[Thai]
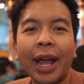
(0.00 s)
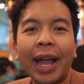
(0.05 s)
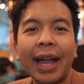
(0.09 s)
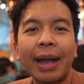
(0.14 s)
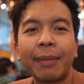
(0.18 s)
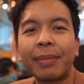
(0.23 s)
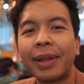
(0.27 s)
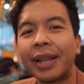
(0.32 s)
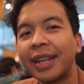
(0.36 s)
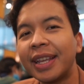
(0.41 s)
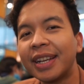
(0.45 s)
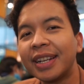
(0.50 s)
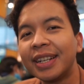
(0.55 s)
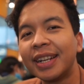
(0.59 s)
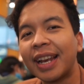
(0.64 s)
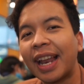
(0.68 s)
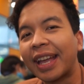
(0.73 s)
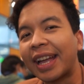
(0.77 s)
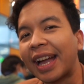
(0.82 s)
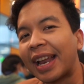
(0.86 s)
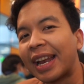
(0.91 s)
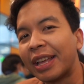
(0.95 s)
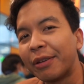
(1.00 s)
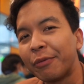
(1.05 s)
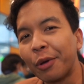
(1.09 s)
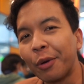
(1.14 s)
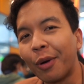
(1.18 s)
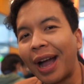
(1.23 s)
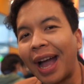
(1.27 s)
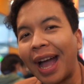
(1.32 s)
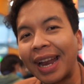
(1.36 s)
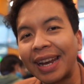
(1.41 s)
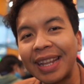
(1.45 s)
นะครับและนี่คือรายการรีวิ
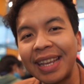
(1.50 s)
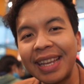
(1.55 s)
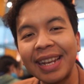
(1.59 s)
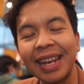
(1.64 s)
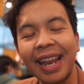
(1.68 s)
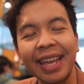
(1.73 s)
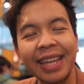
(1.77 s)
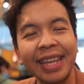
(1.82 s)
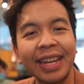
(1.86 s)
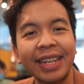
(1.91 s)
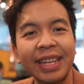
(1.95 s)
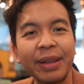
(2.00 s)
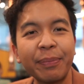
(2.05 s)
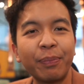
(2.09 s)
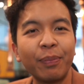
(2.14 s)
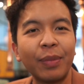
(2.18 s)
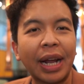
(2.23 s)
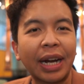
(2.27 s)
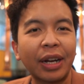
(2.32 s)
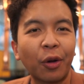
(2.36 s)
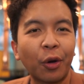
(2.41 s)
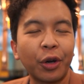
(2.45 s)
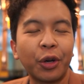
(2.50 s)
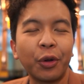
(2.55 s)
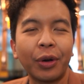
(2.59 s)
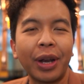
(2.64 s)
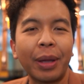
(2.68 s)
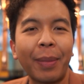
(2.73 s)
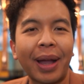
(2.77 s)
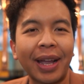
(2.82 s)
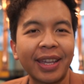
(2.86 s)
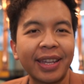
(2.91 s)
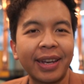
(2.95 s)
วอาหารที่ละเอียดยิบเหมือนคนดู
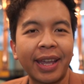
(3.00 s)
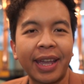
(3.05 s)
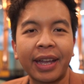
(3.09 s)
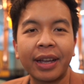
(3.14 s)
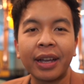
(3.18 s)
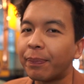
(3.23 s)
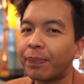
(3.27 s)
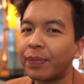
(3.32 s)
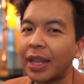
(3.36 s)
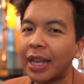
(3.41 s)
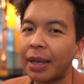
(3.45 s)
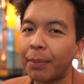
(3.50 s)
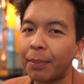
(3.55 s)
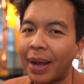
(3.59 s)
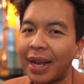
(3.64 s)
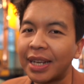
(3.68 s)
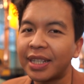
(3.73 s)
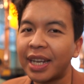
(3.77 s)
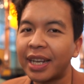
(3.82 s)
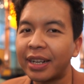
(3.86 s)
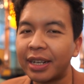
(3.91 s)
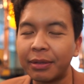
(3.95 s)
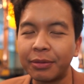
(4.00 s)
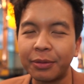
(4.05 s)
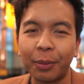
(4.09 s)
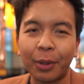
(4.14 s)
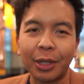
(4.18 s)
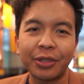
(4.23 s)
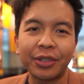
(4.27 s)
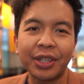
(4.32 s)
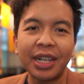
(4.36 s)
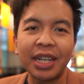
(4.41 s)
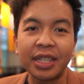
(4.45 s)
ได้มากินเอง คลิปนี้ไม่ใช่คลิปส
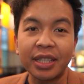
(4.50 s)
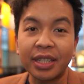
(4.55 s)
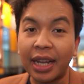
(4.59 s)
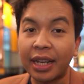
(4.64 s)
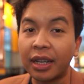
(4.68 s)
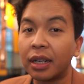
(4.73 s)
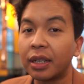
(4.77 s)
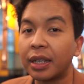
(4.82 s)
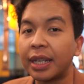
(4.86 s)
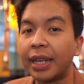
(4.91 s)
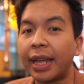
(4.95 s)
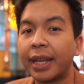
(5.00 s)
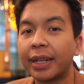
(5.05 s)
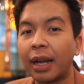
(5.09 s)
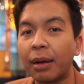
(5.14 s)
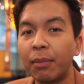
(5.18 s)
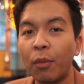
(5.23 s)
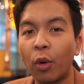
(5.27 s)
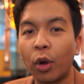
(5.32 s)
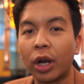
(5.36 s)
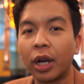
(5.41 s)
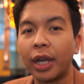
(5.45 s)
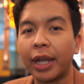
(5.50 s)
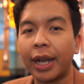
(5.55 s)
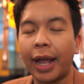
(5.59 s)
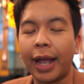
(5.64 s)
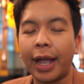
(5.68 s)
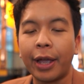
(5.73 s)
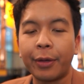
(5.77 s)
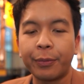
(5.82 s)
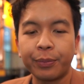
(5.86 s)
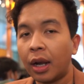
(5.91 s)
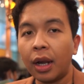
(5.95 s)
ปอนเซอร์จ่ายเงินกินเองทั้งหมดเลย
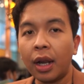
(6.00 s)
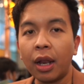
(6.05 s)
นะฮะ